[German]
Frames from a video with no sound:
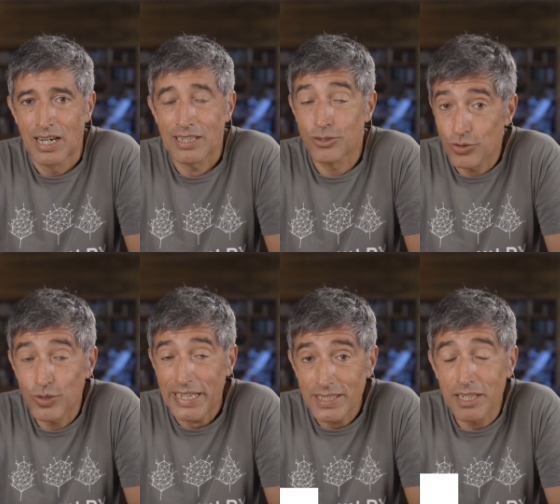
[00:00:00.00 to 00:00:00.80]
Also
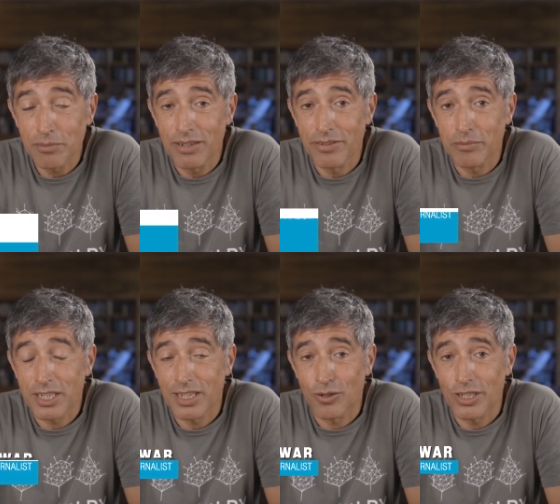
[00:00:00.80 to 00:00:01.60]
zunächst einmal, wenn man
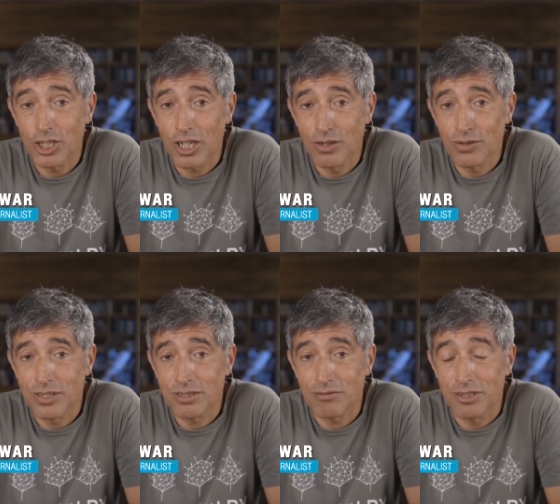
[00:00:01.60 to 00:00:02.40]
genau
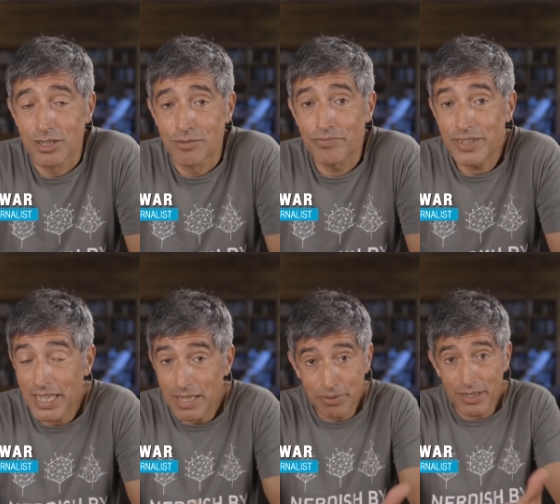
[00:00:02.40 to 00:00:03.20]
hinschaut, äh,
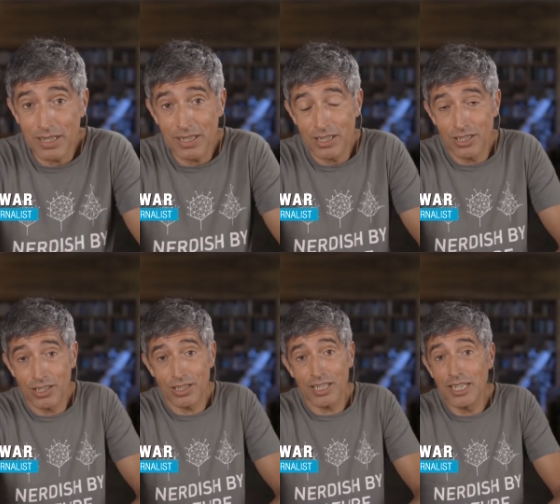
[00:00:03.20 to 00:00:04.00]
gebe ich
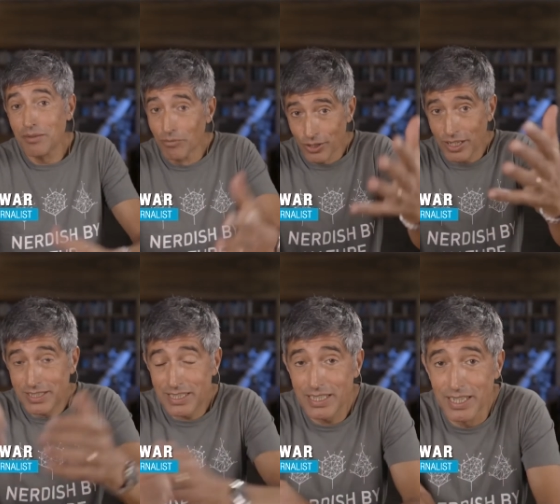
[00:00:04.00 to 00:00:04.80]
ihm oder
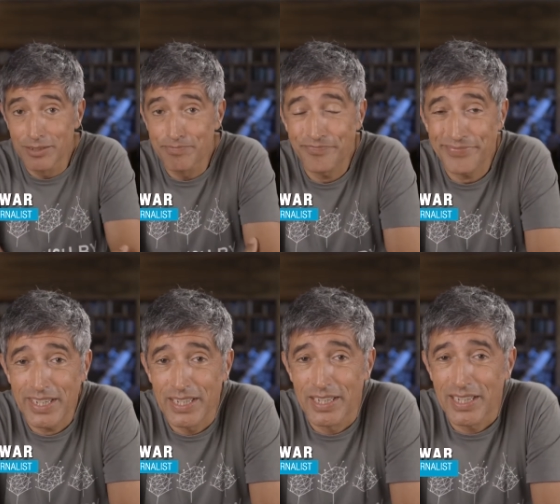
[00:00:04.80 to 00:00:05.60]
dir
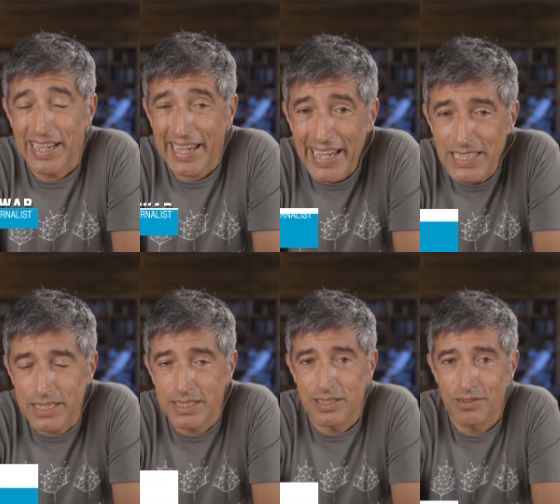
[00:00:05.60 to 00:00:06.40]
äh,
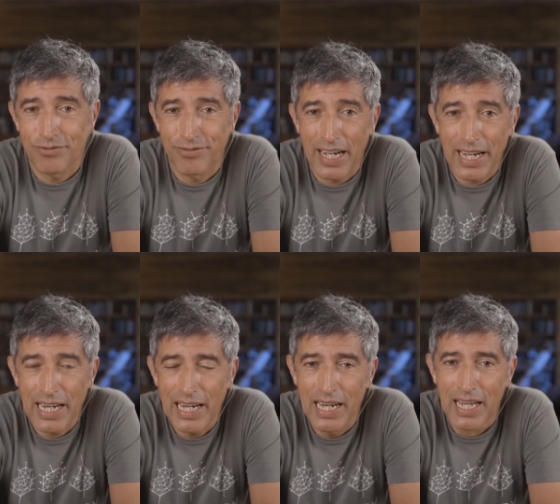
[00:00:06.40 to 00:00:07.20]
recht,
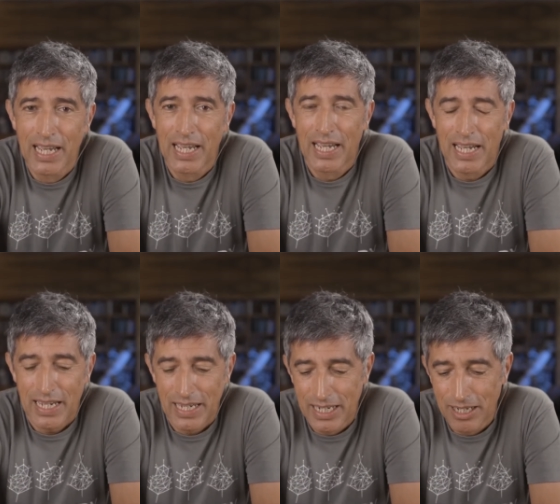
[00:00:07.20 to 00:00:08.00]
weil
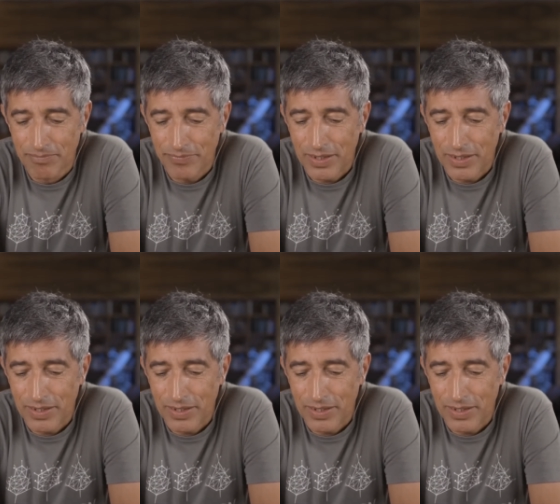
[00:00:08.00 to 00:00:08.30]
ähm,